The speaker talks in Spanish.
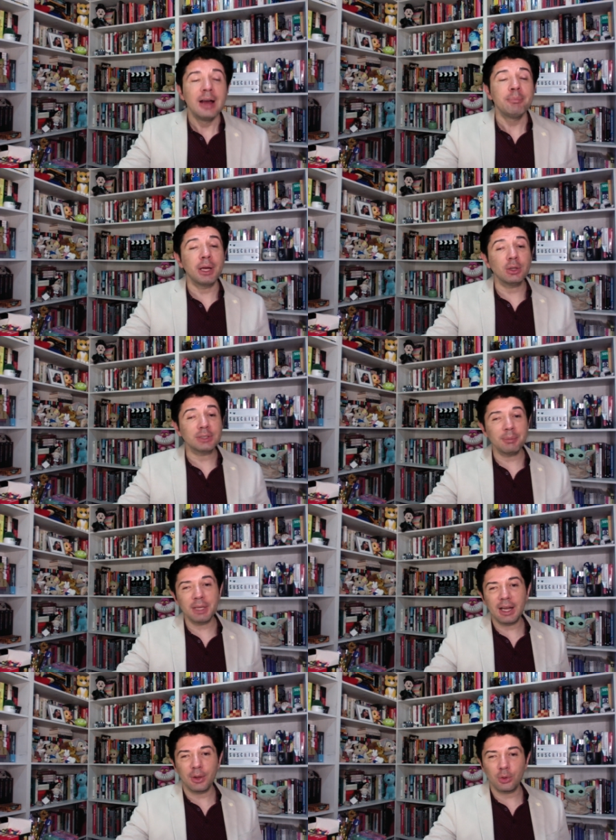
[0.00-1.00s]
pero
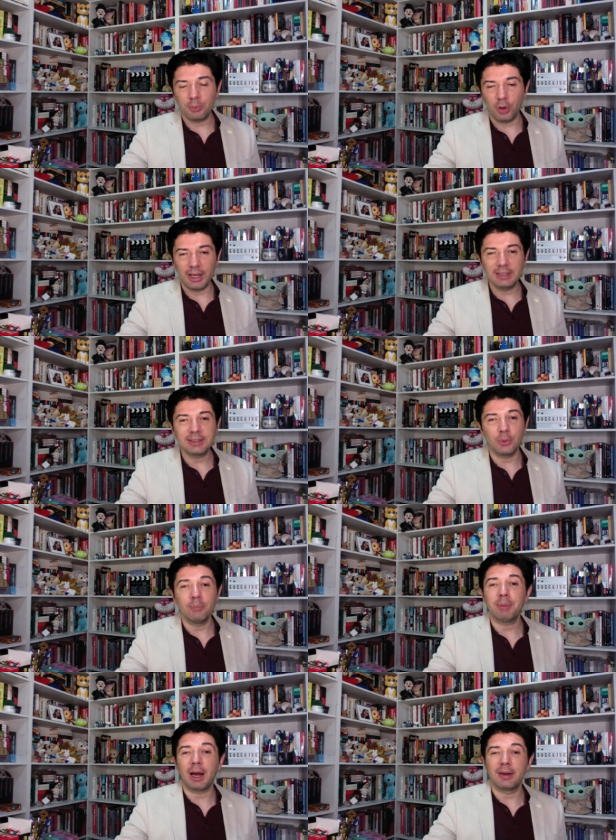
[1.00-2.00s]
también hay rumores de
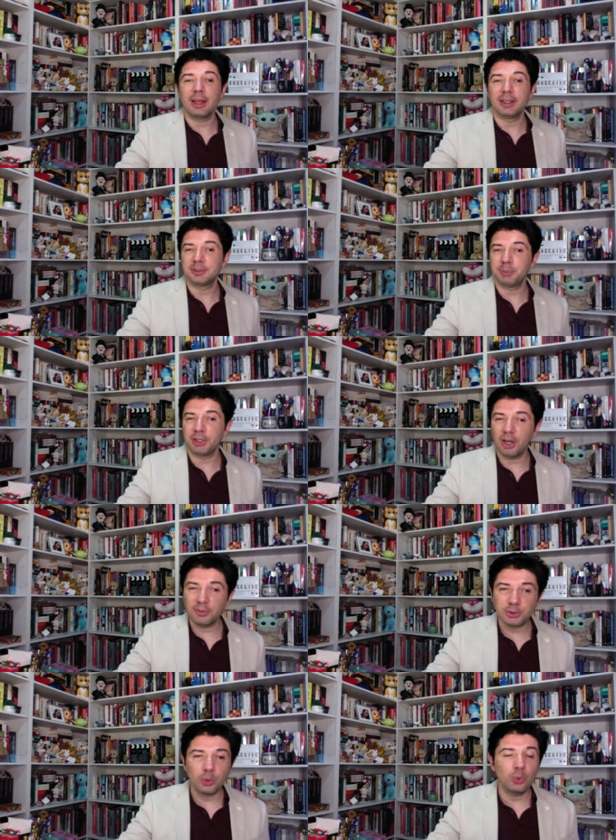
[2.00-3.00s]
un par de
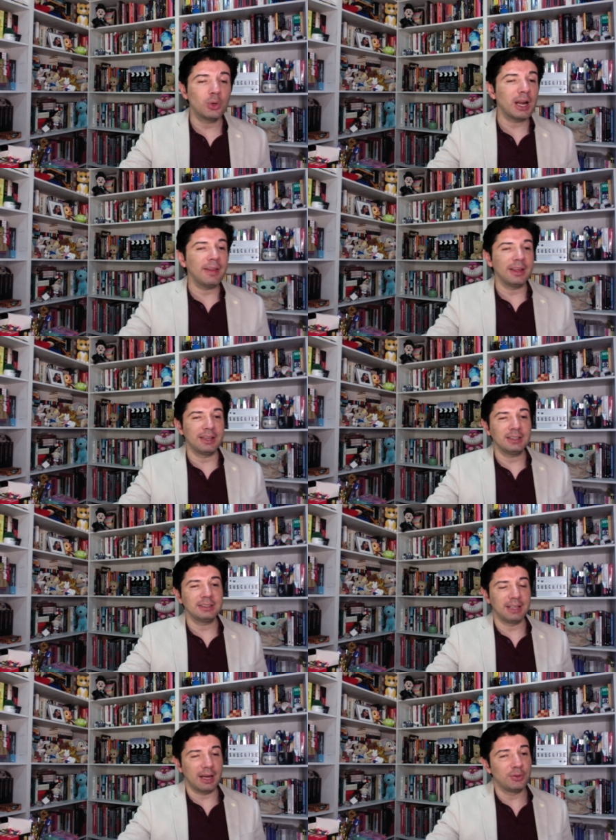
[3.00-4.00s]
spin-offs. Una de ellas
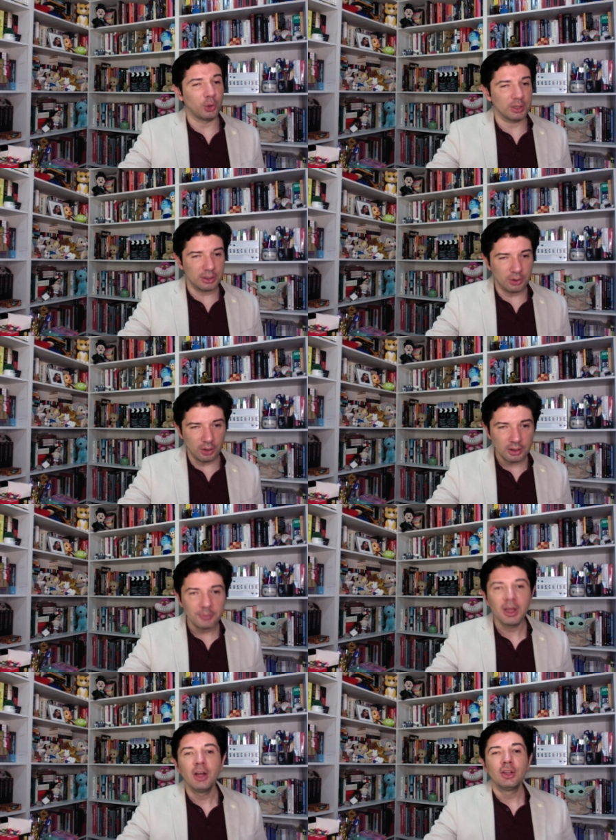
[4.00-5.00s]
sería Donkey Kong,
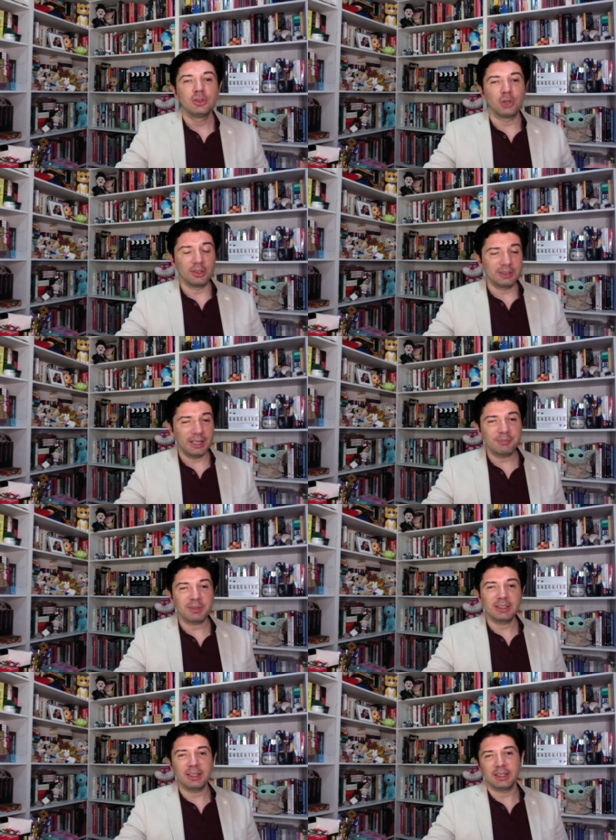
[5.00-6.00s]

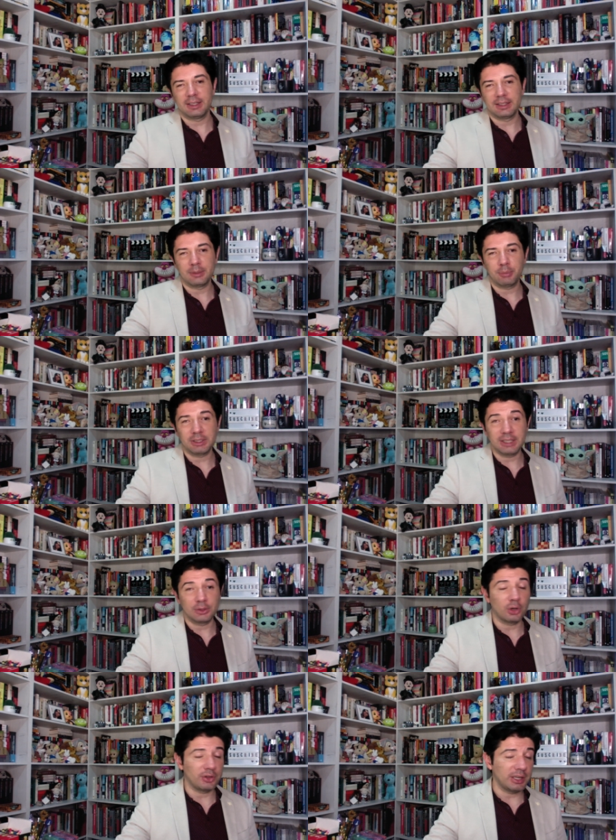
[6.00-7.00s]
donde eh, pues
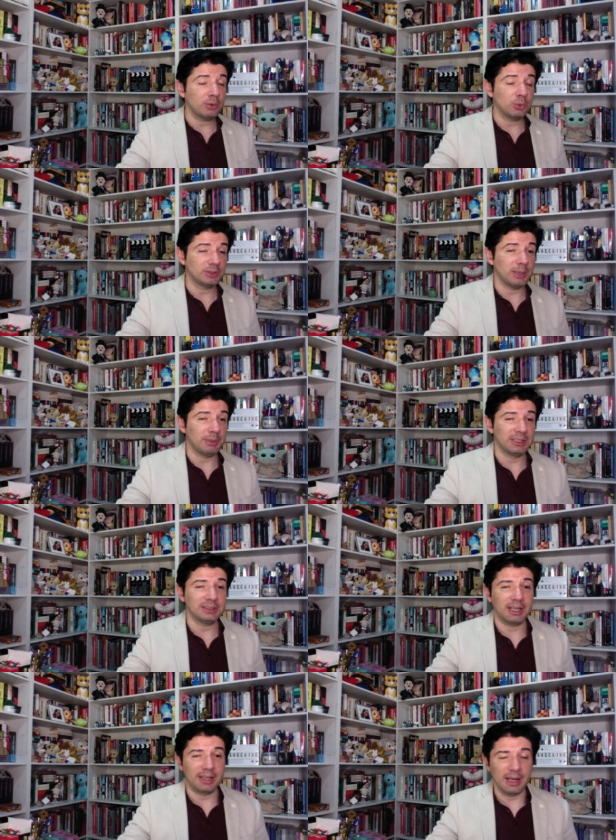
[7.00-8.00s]
Seth Rogen justamente
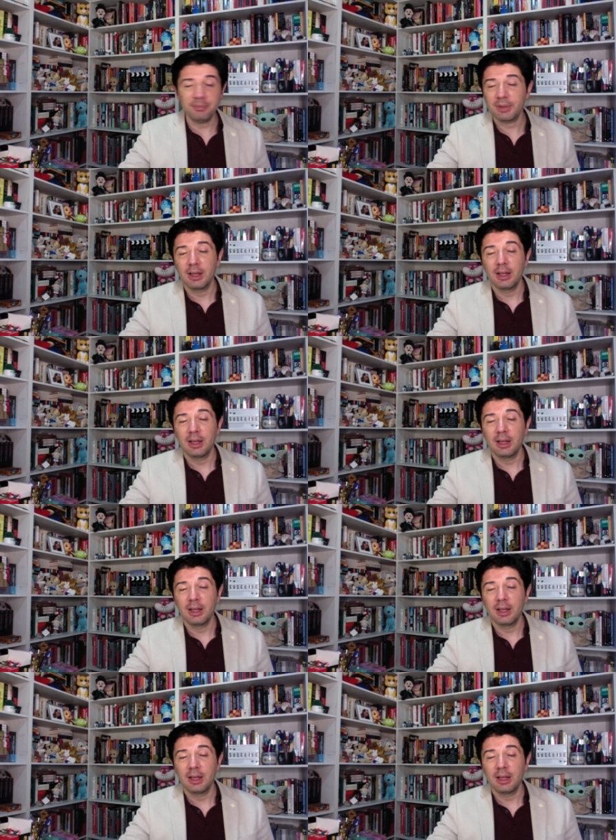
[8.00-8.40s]
estaría